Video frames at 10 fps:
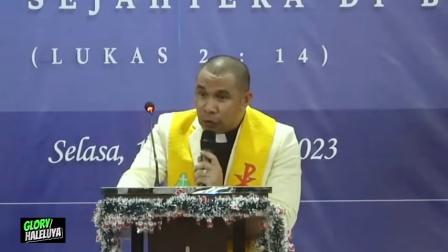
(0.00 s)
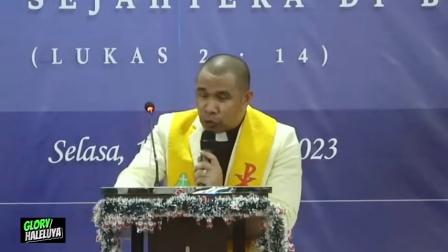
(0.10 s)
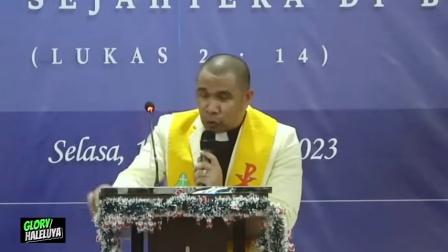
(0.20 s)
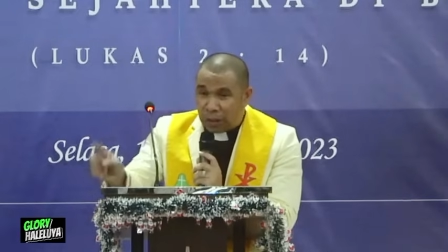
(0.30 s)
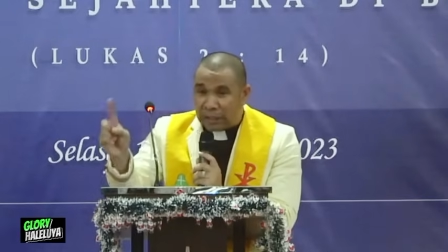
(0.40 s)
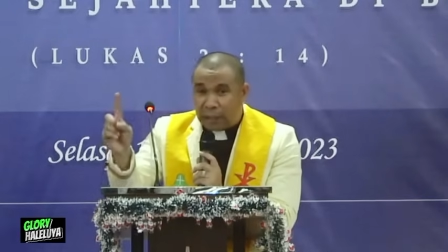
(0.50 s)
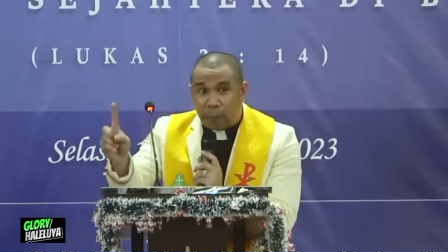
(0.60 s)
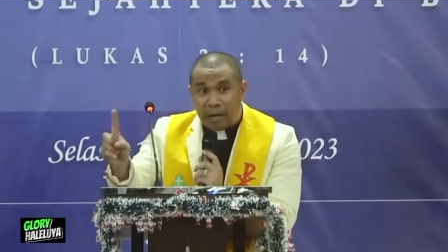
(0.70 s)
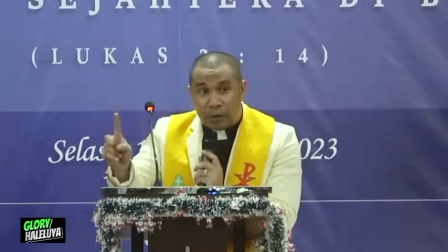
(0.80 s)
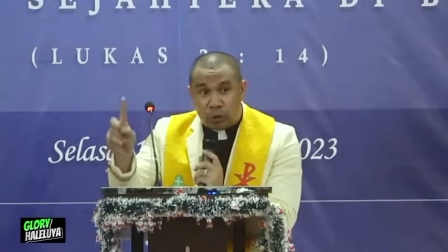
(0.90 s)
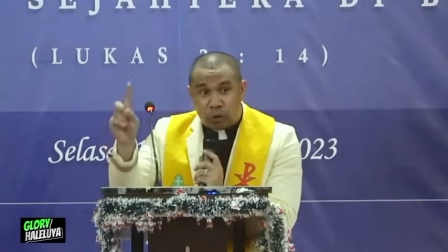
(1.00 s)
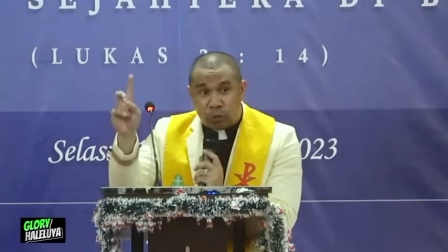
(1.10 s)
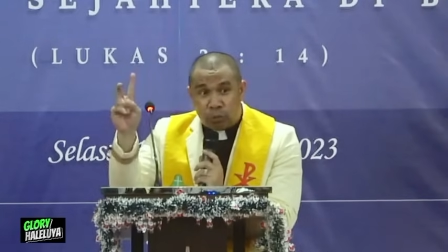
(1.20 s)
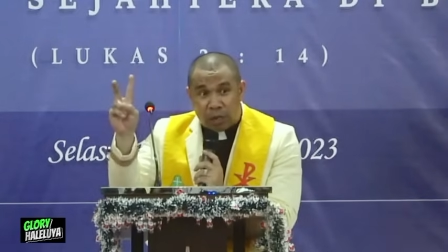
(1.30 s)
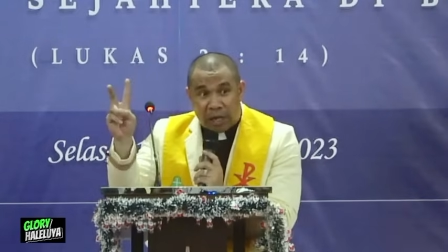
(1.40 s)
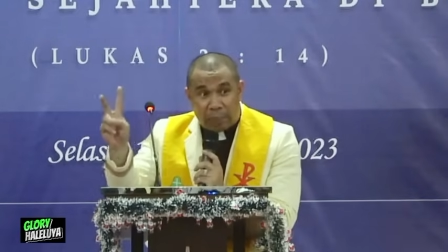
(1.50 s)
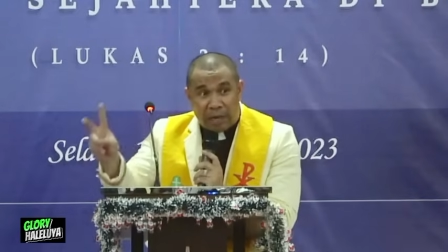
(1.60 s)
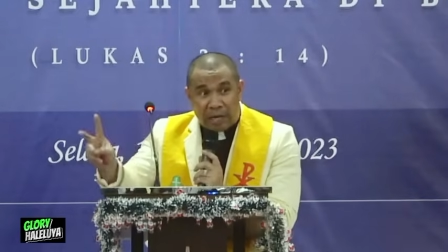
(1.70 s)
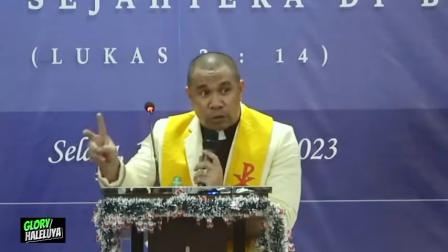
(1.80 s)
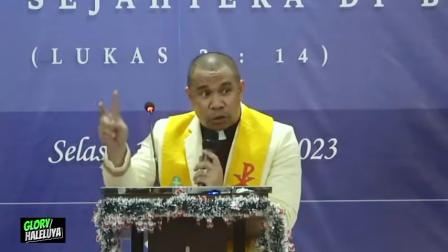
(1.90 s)
Suara bagus, muka
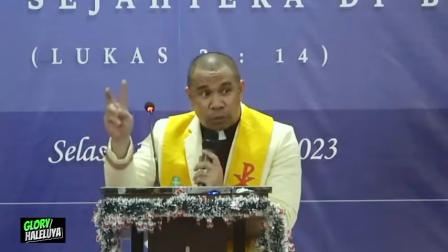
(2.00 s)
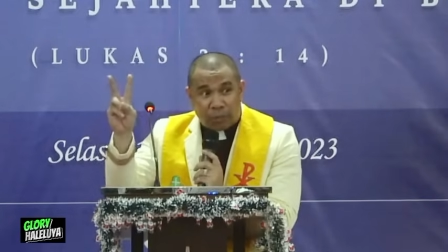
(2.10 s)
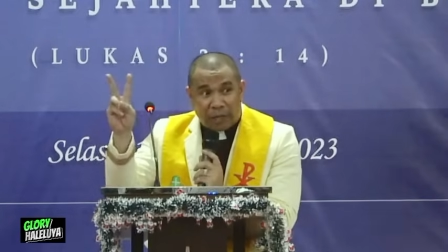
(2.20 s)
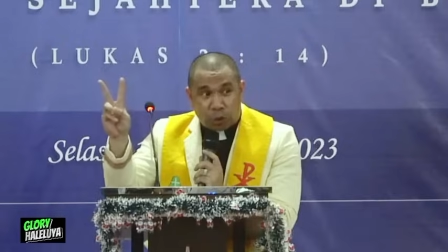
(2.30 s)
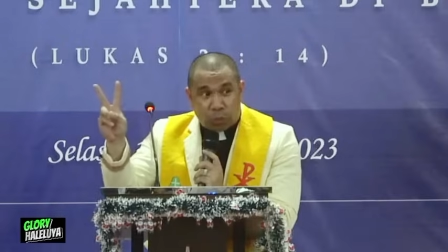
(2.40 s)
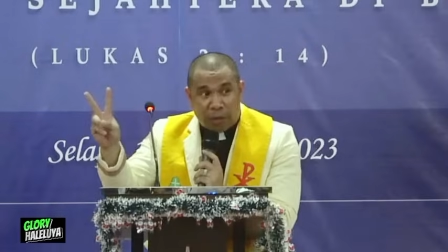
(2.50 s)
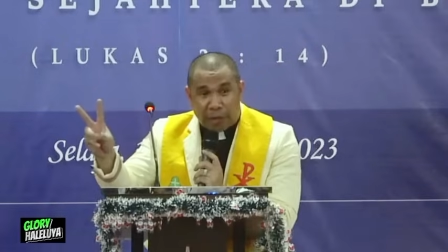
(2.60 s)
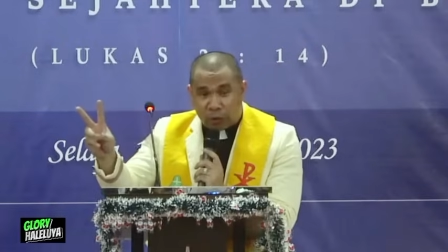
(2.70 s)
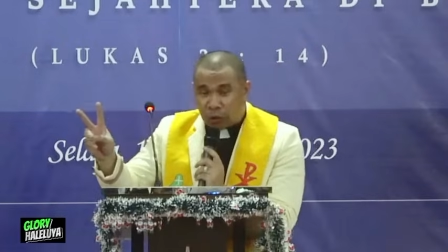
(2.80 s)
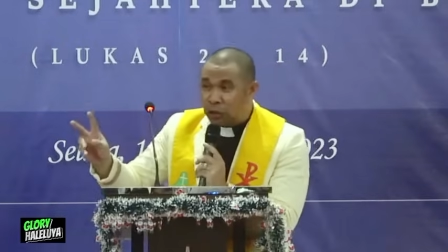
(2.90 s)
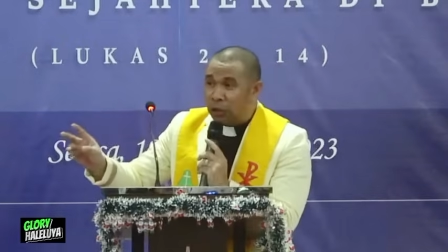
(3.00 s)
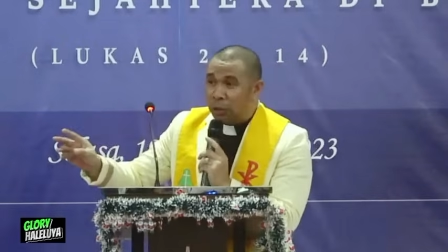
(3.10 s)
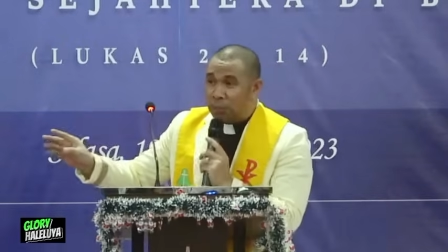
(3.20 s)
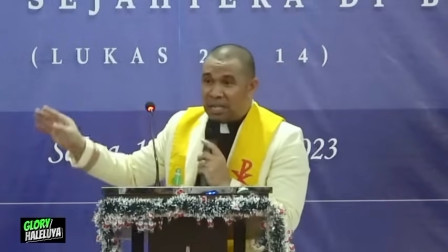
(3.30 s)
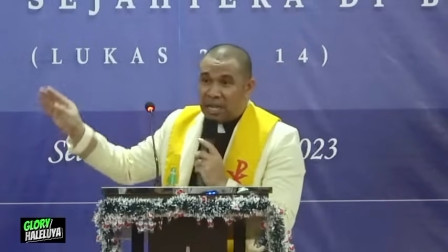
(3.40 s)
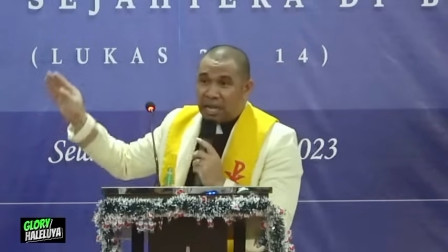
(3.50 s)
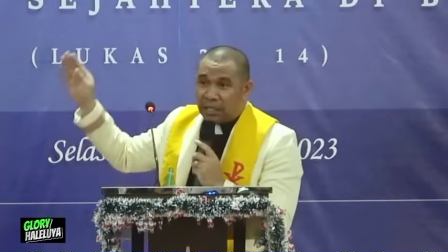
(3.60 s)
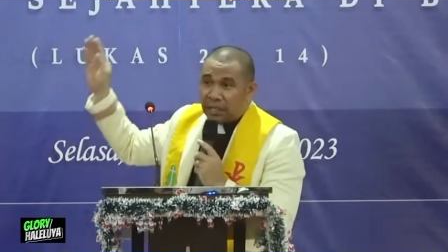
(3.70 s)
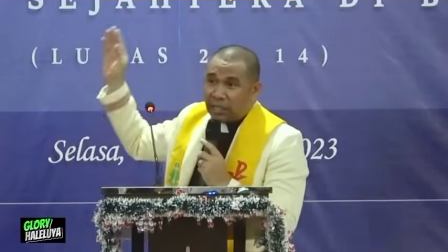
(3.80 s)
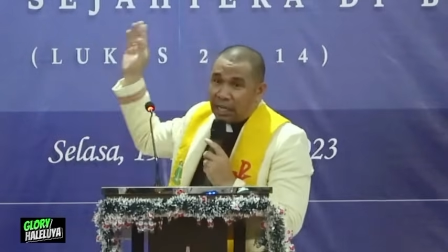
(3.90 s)
bagus, baju bagus,
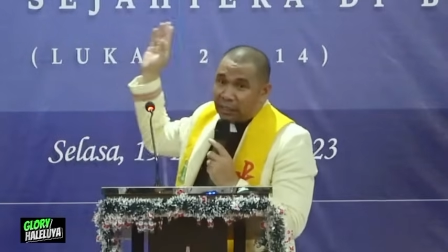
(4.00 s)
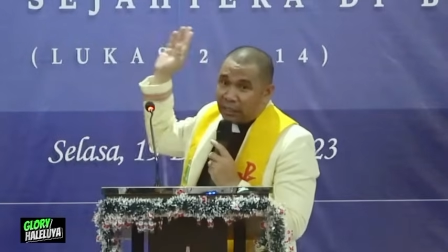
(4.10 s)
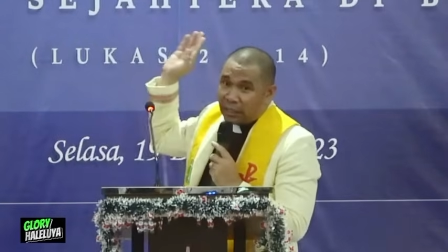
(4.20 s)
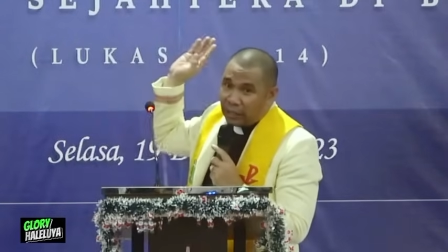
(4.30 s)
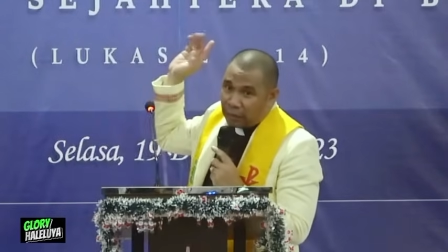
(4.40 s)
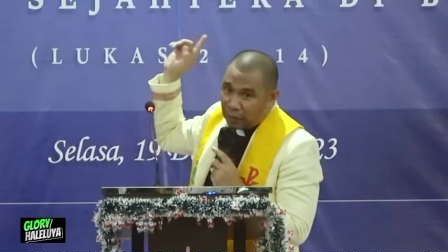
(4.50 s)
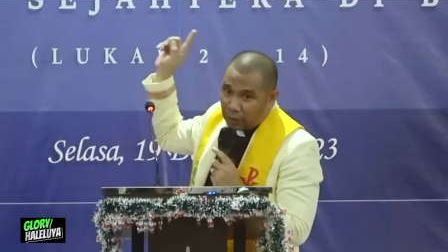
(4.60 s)
menyanyinya di